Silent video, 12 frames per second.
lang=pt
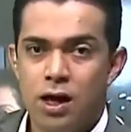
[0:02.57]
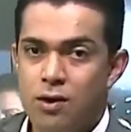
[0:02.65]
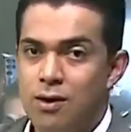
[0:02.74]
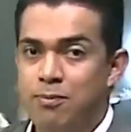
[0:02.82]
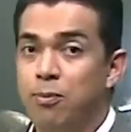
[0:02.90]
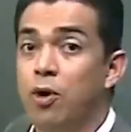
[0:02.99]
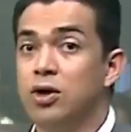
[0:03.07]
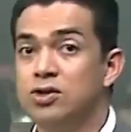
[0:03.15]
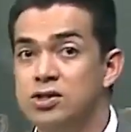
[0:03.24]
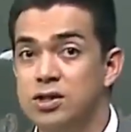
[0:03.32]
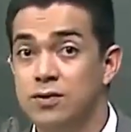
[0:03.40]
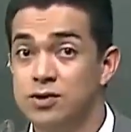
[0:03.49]
em uma
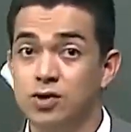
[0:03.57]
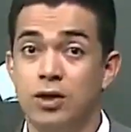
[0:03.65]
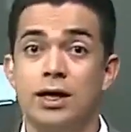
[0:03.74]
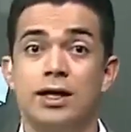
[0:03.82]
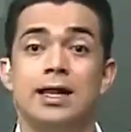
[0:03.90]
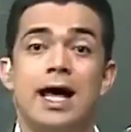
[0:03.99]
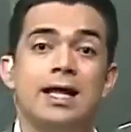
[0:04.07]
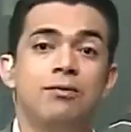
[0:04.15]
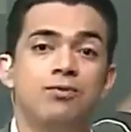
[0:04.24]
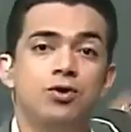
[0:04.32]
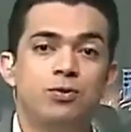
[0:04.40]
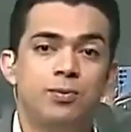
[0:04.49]
posse e uma solenidade
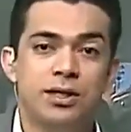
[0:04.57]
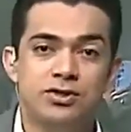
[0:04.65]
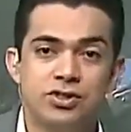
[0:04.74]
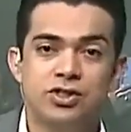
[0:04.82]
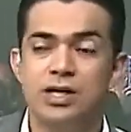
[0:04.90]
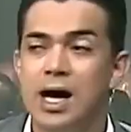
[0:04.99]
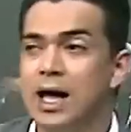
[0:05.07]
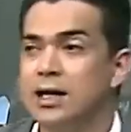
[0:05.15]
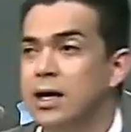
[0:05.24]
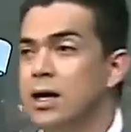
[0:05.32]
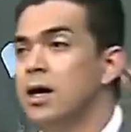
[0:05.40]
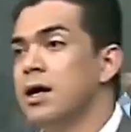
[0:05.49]
muito
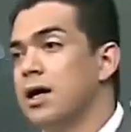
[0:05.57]
prestigiada